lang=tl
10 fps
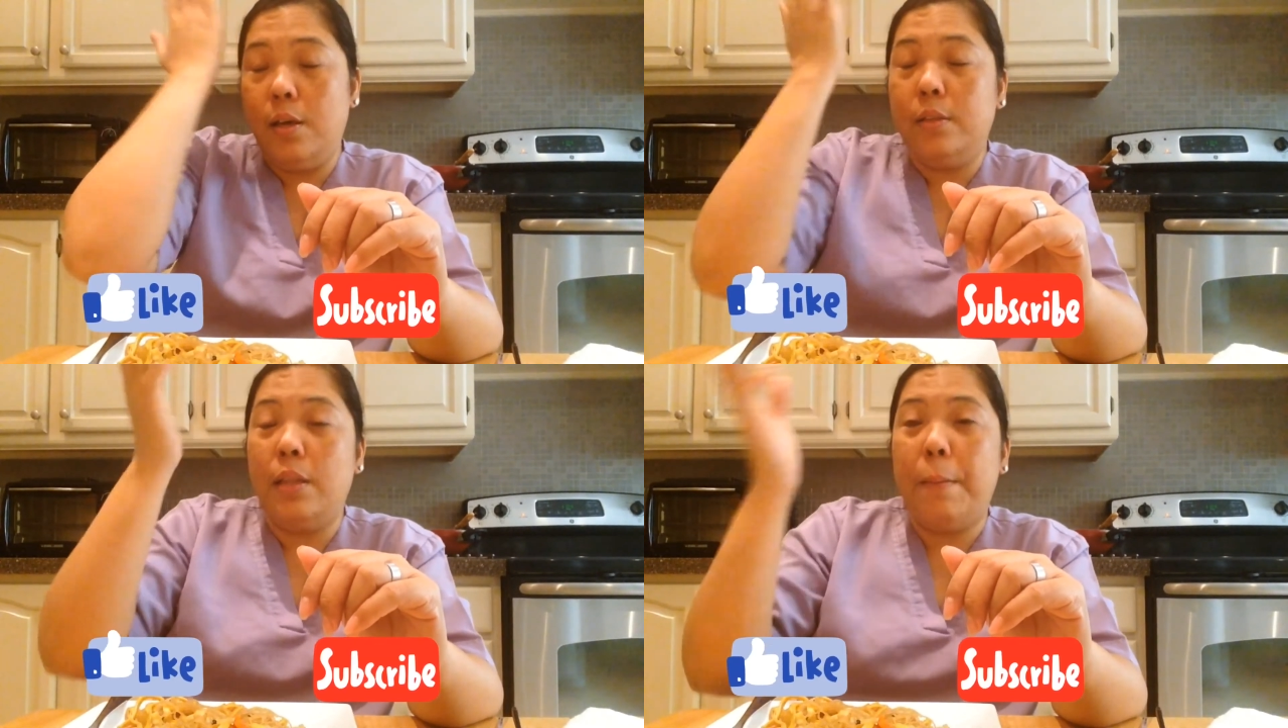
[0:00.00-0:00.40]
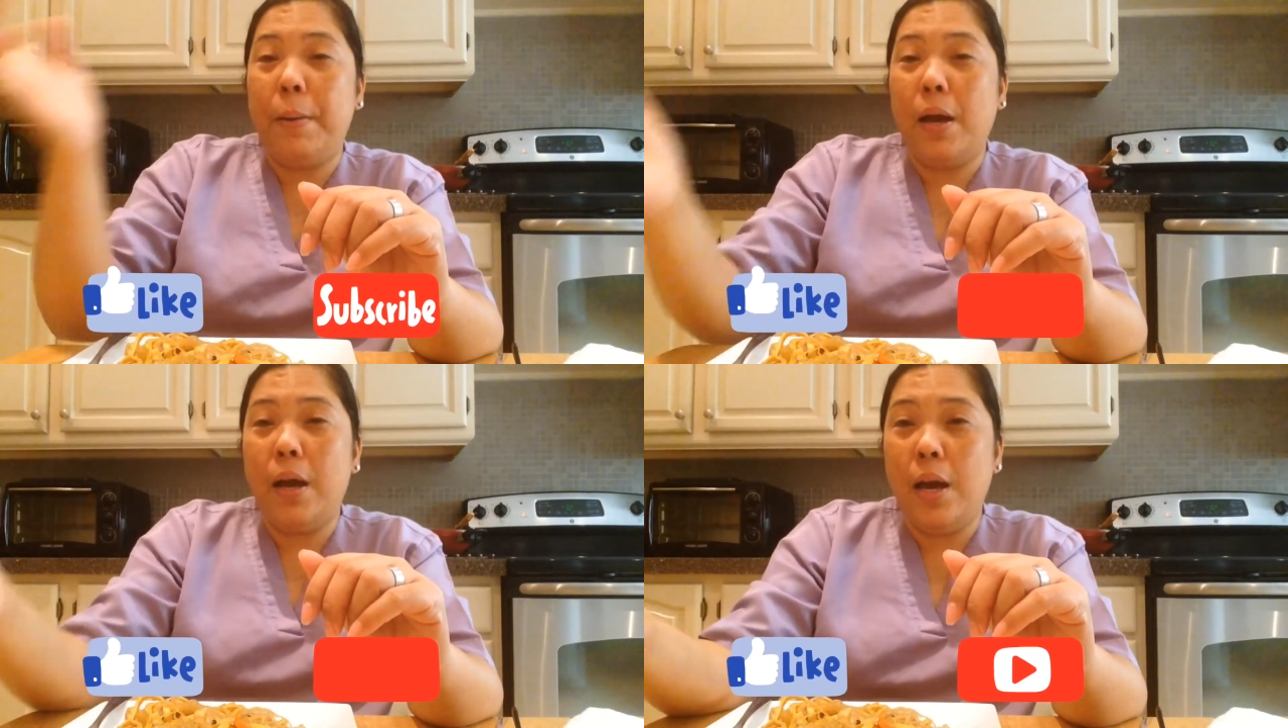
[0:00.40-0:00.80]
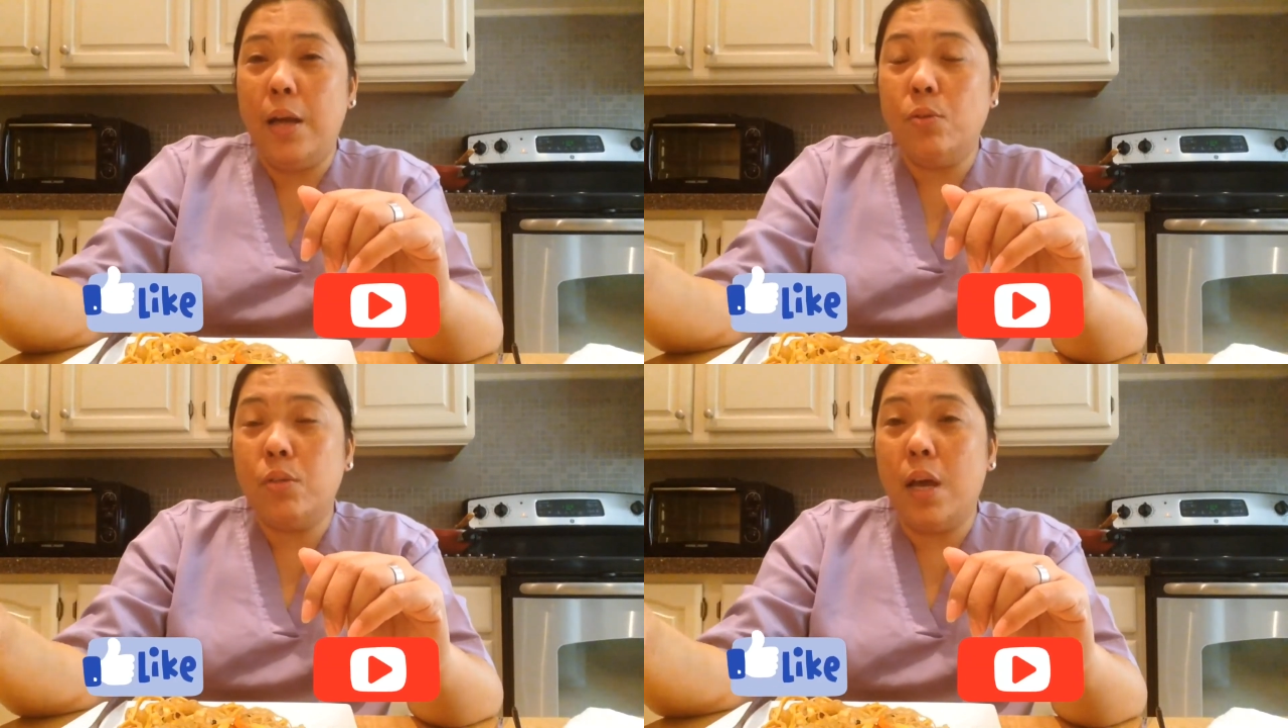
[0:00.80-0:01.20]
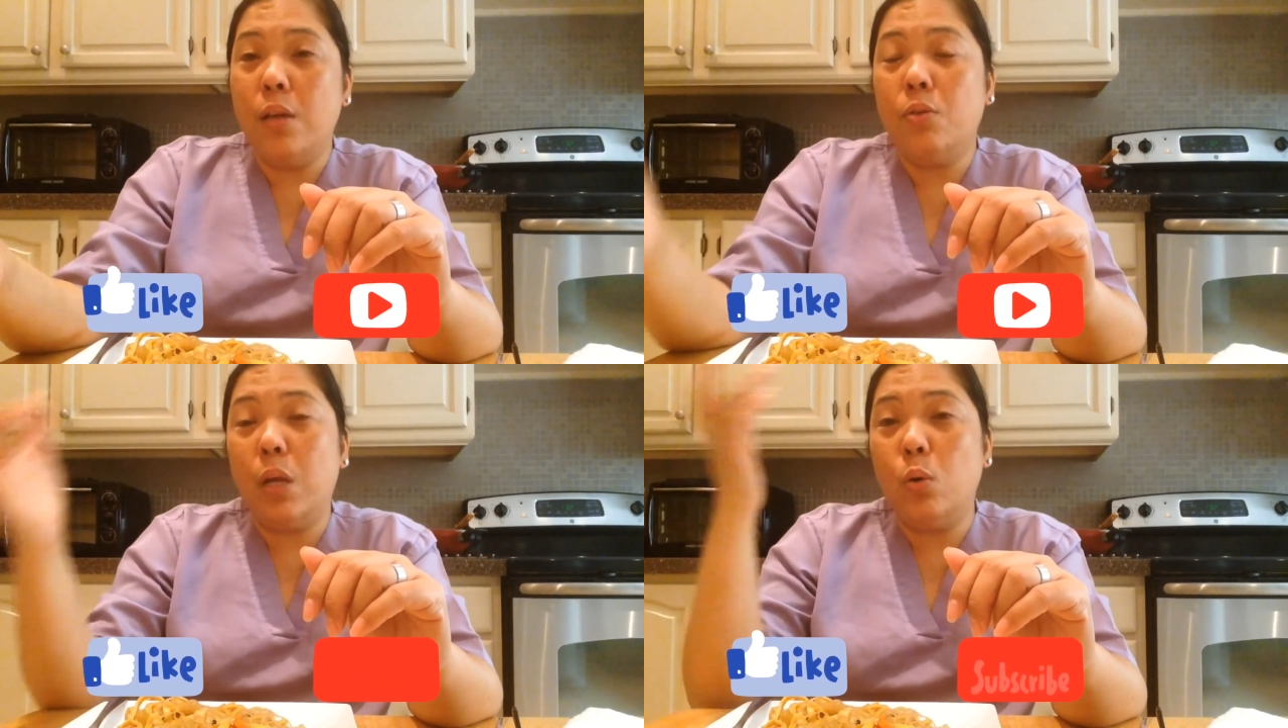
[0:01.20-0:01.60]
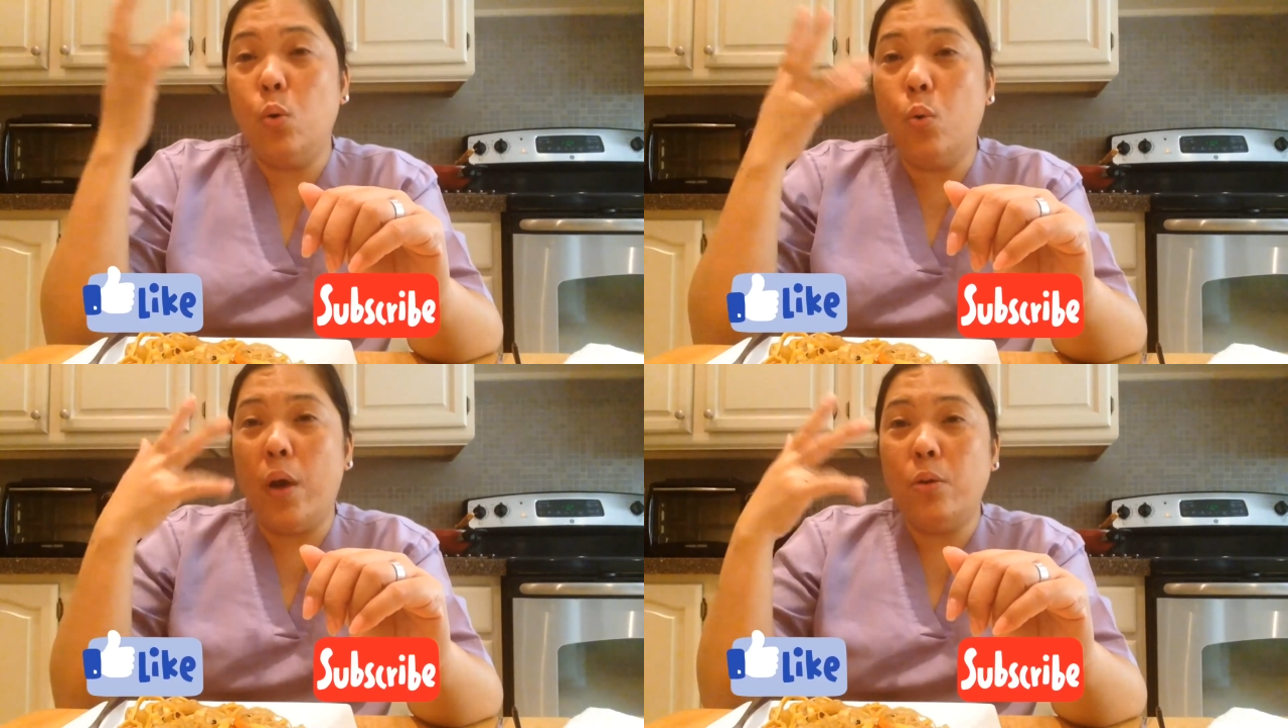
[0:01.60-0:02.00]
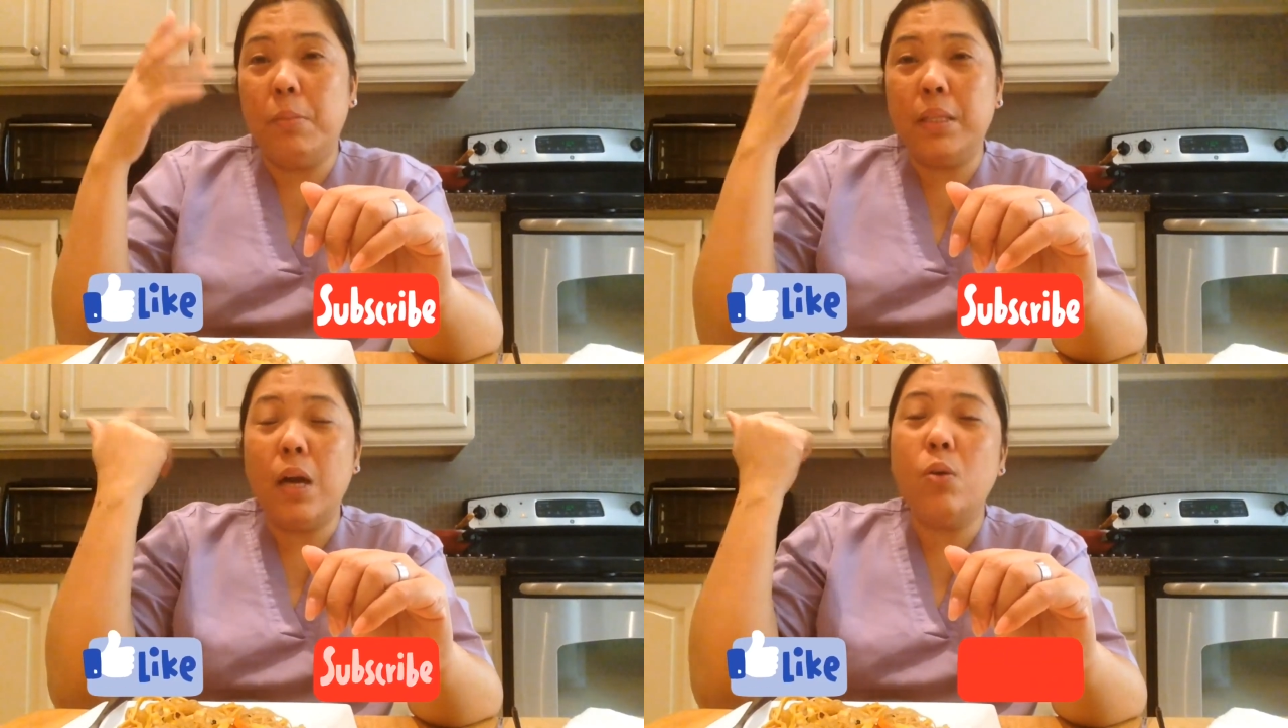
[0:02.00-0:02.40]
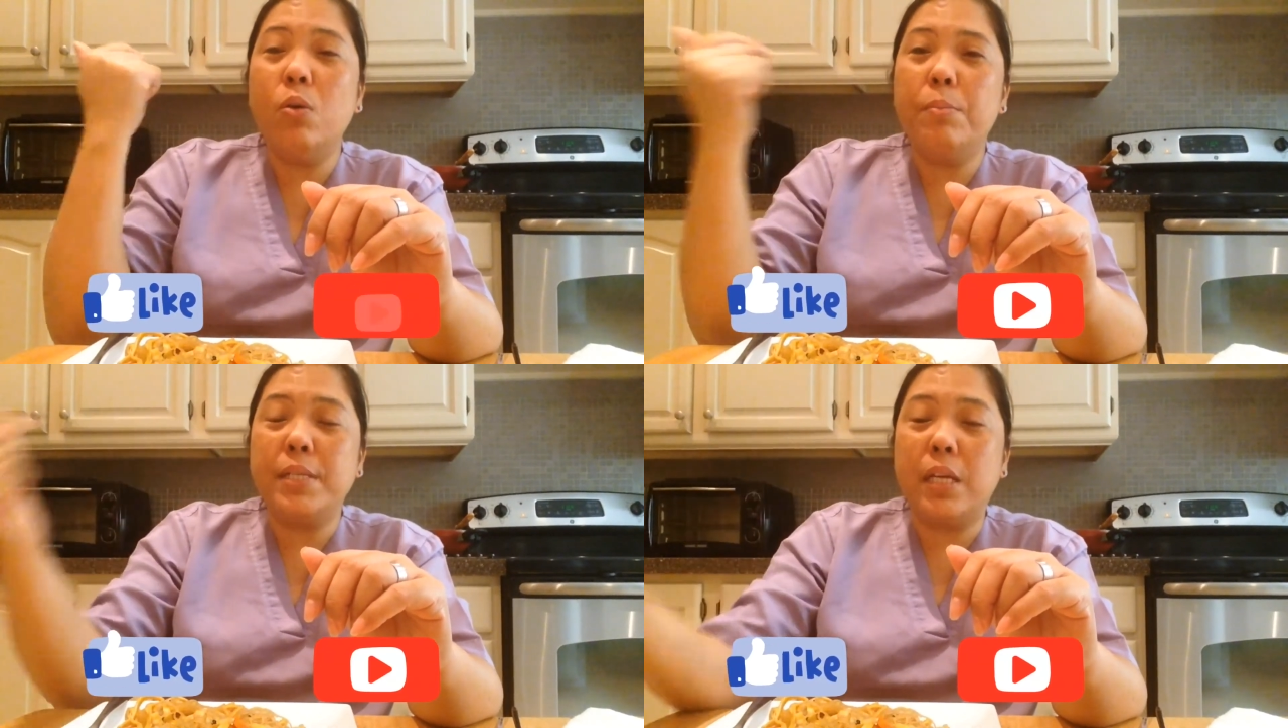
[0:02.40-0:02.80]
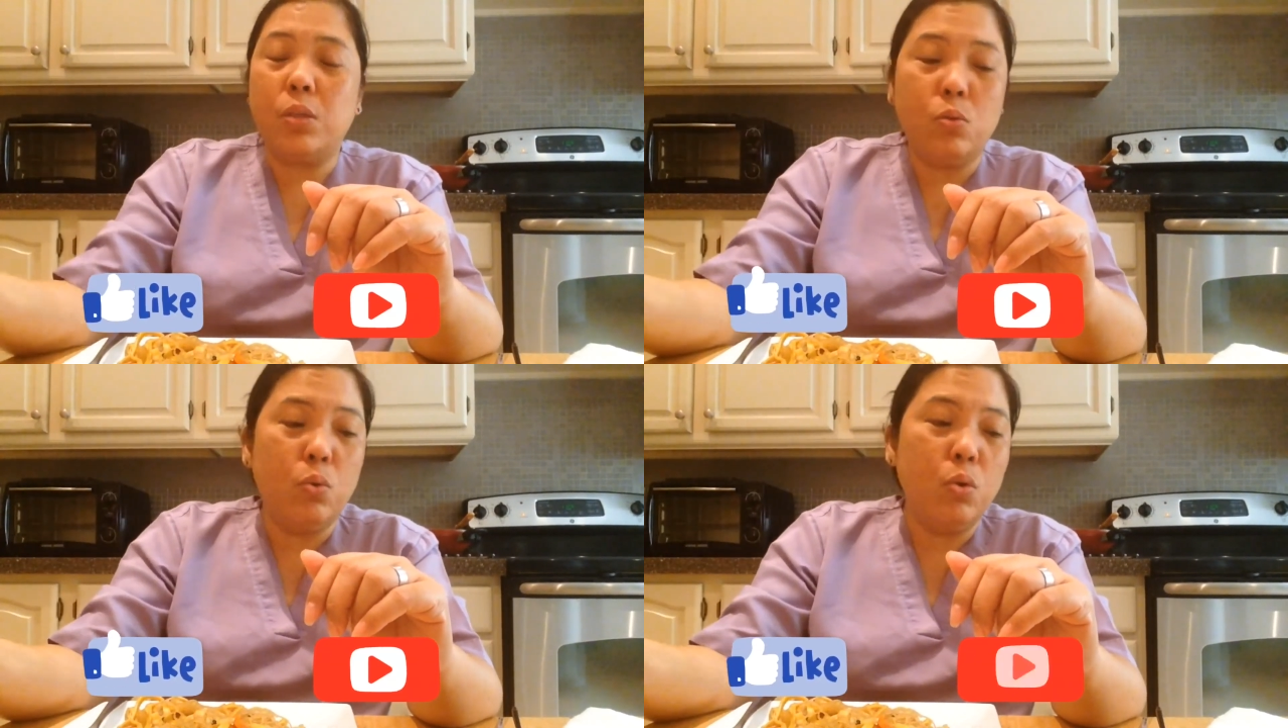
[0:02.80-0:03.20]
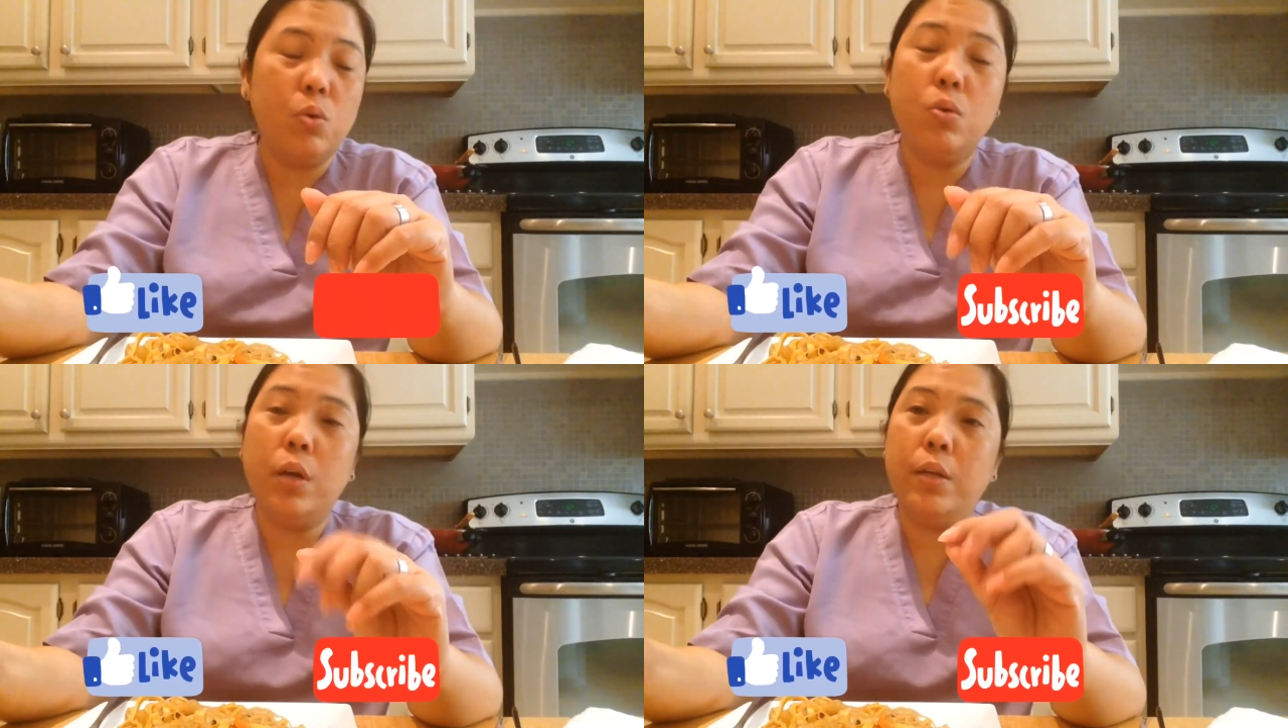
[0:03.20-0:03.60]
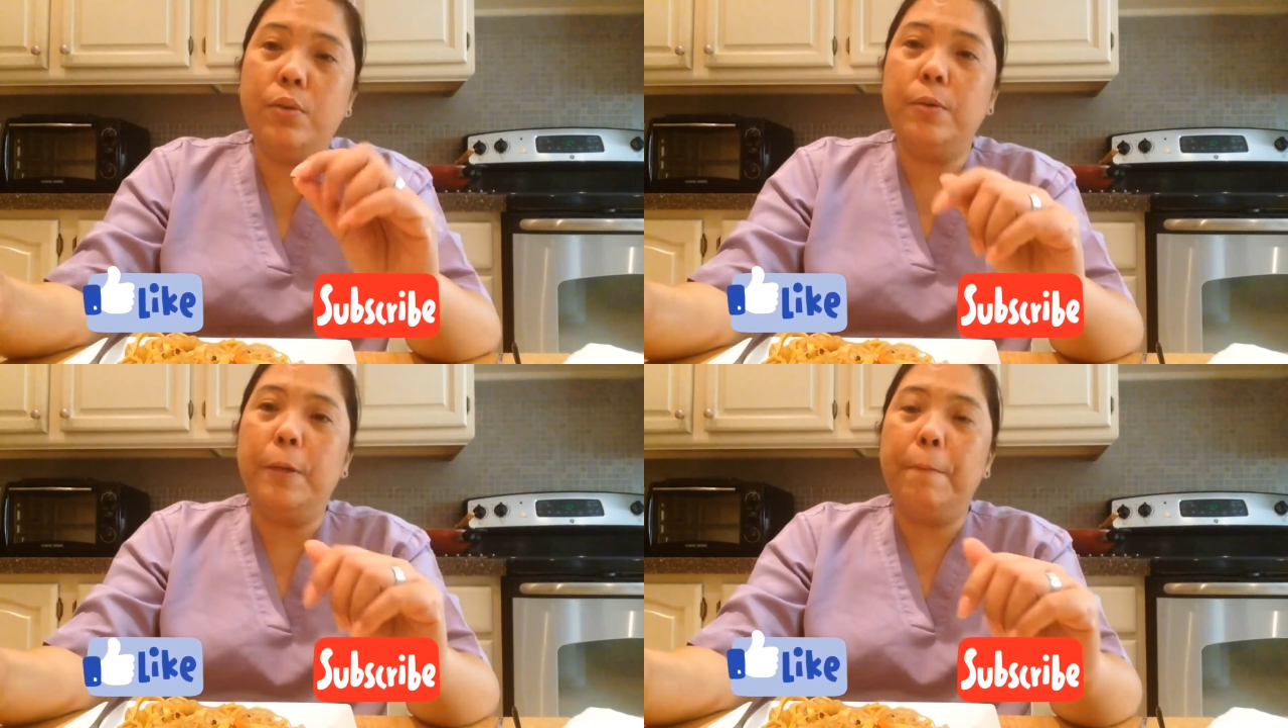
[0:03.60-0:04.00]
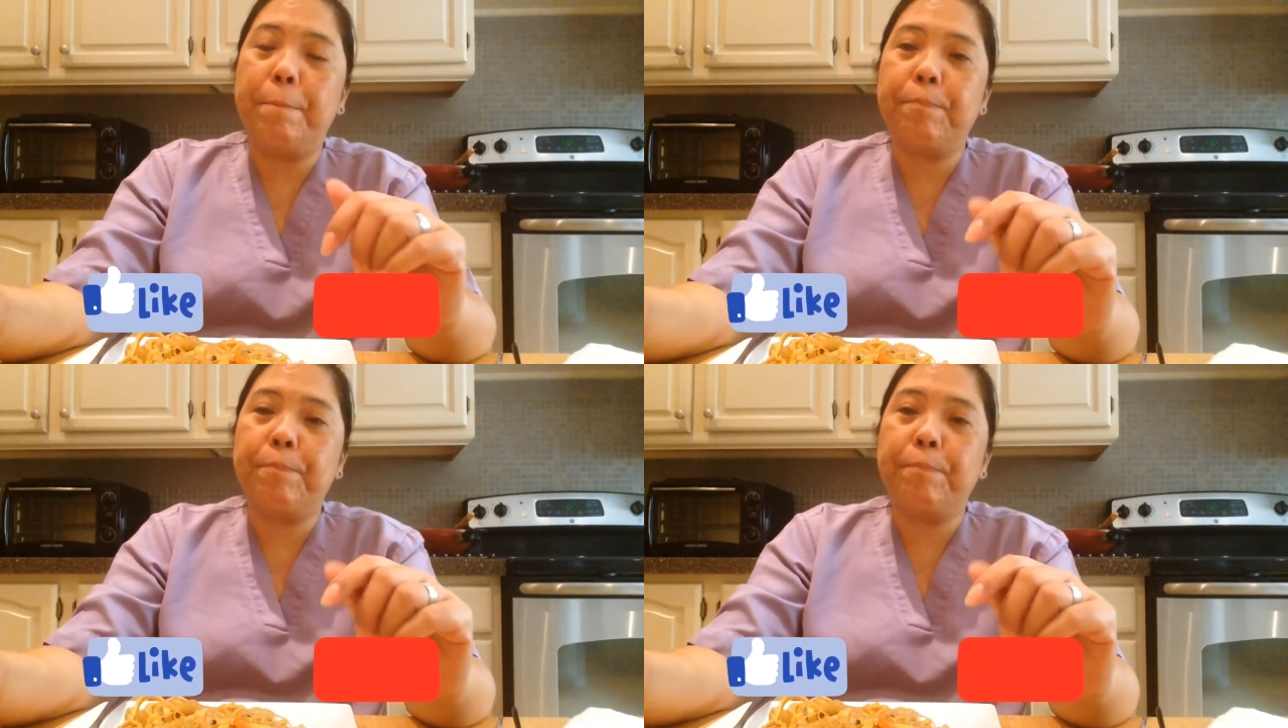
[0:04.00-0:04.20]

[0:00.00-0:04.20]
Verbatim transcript: napaka ano sa ano nagluluwa yung mata ko, masakit yung ulo ko, ganun